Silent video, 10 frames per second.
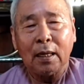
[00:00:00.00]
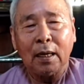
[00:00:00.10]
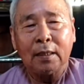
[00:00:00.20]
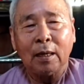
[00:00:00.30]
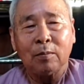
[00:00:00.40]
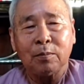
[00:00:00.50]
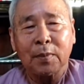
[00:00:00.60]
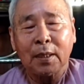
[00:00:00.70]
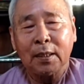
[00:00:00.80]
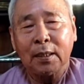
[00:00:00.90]
ở trong
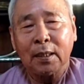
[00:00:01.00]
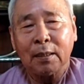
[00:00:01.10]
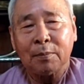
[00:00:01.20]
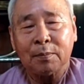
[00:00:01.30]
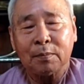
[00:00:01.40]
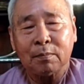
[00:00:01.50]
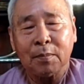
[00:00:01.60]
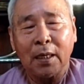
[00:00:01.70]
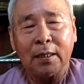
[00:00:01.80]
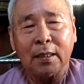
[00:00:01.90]
cái um,
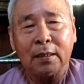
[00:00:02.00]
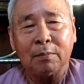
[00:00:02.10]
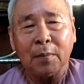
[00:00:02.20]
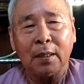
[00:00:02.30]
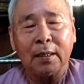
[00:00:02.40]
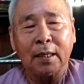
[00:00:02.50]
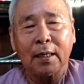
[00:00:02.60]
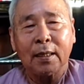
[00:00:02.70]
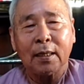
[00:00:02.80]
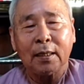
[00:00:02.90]
mười mười
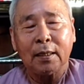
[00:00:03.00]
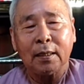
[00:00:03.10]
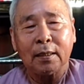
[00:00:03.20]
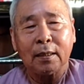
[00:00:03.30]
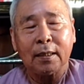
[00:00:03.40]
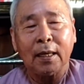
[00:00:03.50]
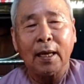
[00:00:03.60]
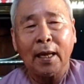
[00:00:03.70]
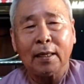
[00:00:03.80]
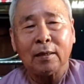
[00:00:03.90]
cái cái cái việc
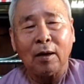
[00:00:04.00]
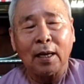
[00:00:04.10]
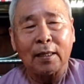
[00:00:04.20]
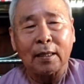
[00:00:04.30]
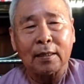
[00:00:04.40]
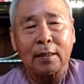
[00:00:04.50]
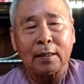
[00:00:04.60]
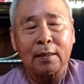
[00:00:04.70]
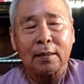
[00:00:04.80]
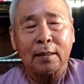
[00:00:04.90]
ác gọi là
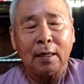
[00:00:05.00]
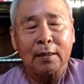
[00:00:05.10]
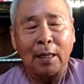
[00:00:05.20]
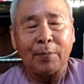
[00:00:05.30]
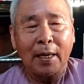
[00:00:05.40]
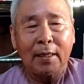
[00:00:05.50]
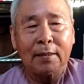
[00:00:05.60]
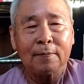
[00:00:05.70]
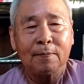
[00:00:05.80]
thập ác